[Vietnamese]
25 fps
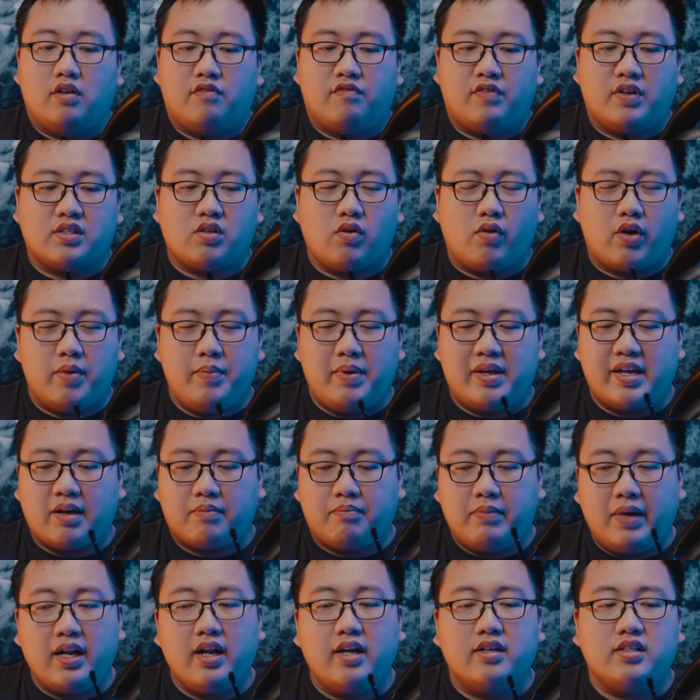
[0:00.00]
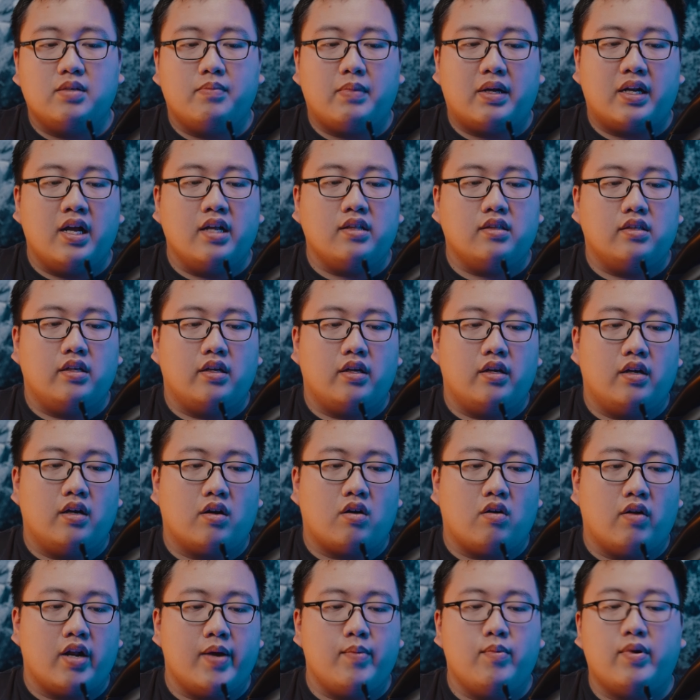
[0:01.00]
Và sau khi mình nhặt mấy lần trên mặt đất thì
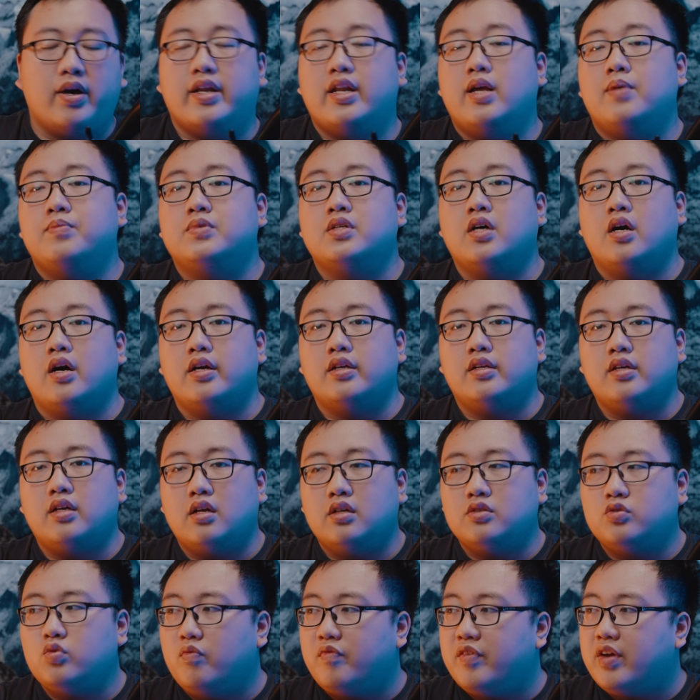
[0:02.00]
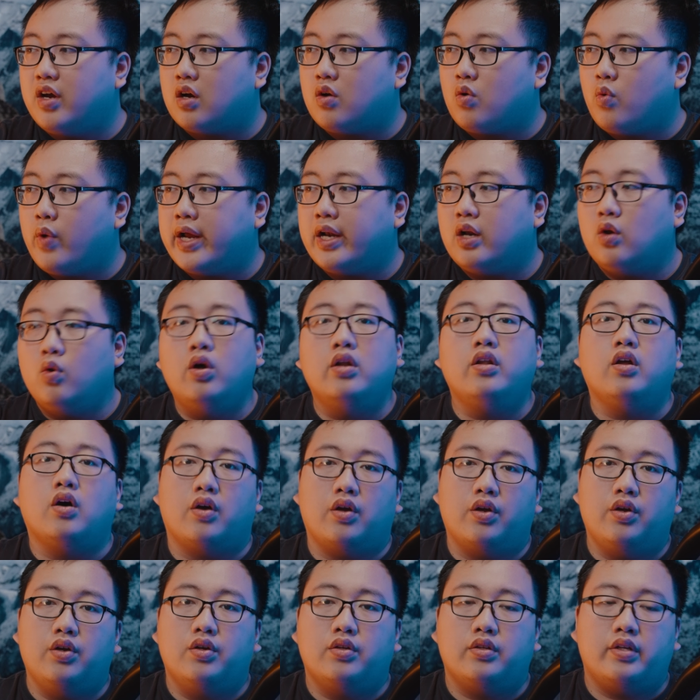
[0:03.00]
có lẽ một ngày đẹp rồi, chắc là giúp việc quét luôn rồi.
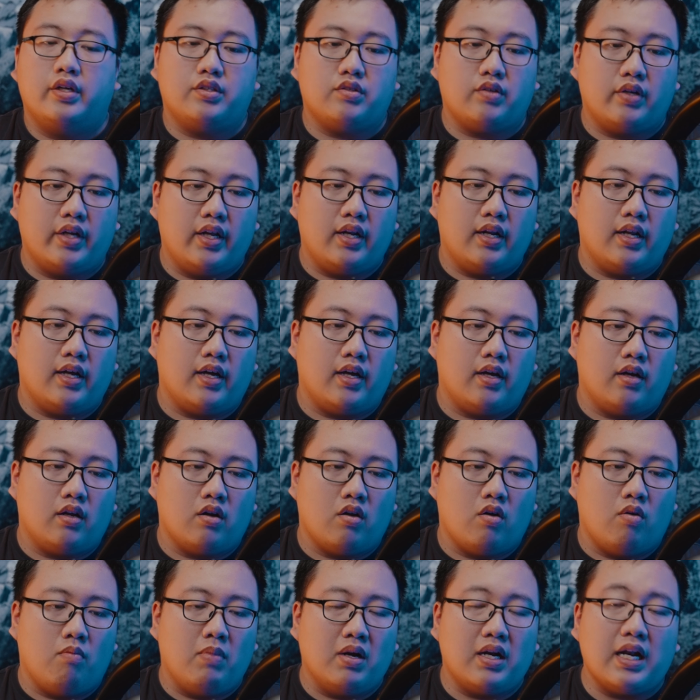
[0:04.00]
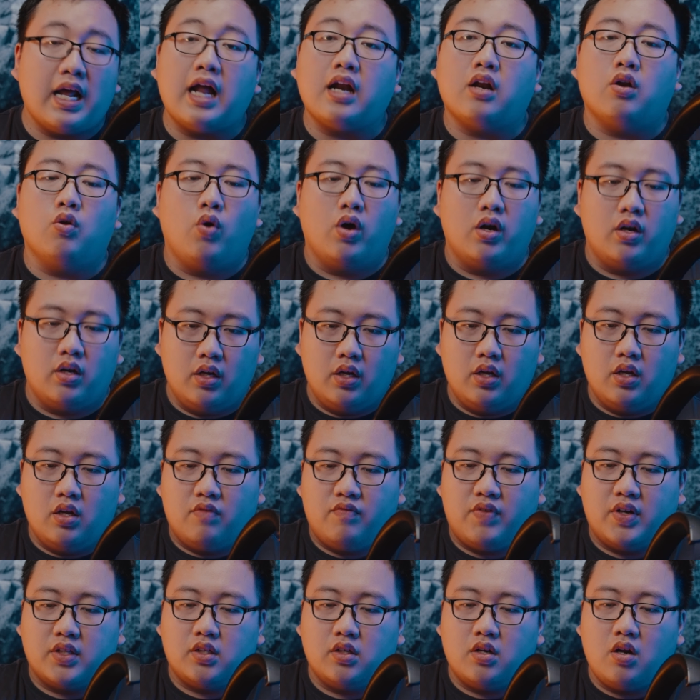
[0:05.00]
Thế cho nên là nó mất hẳn luôn.
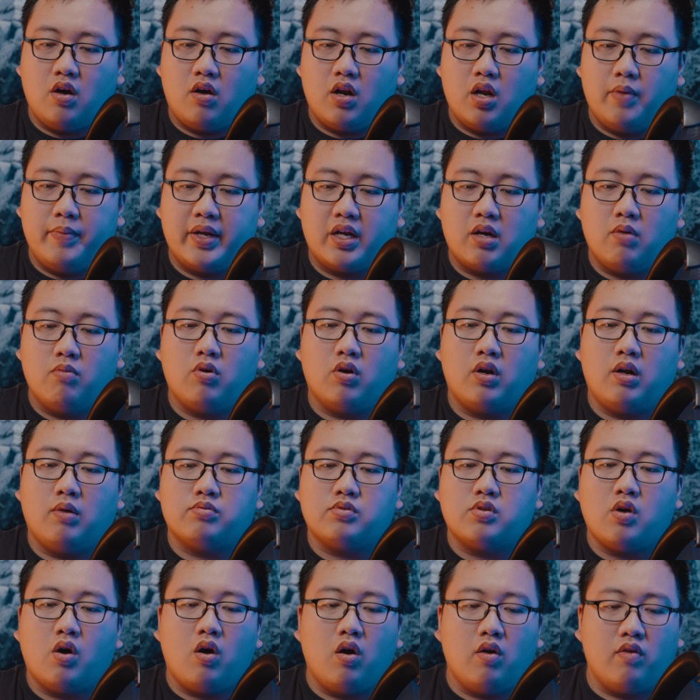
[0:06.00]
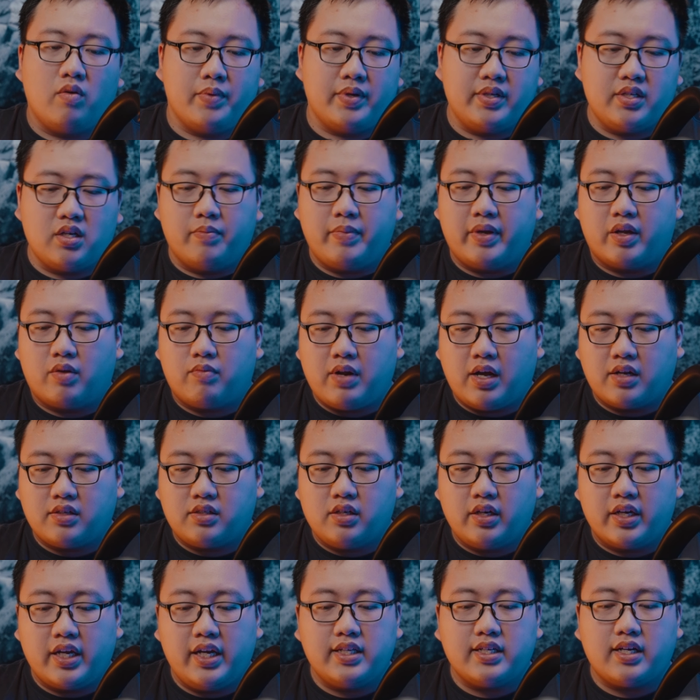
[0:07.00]
Và từ đó là mình không còn lọc gió. Và bây giờ mình đang
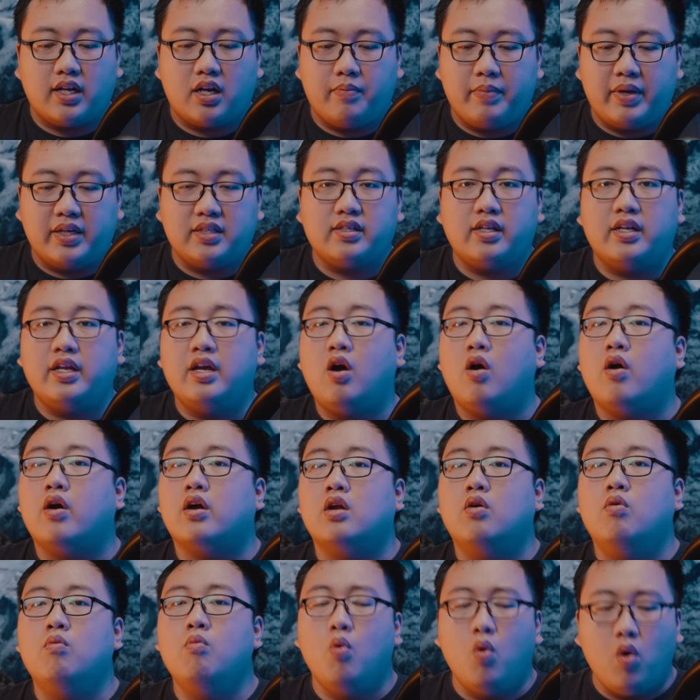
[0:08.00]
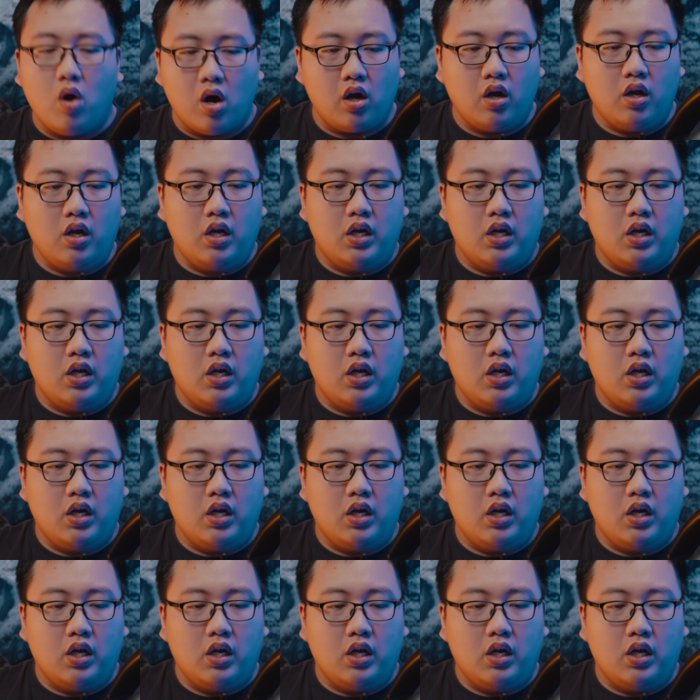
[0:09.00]
chưa nghĩ ra là mình sẽ đi hỏi đâu mua.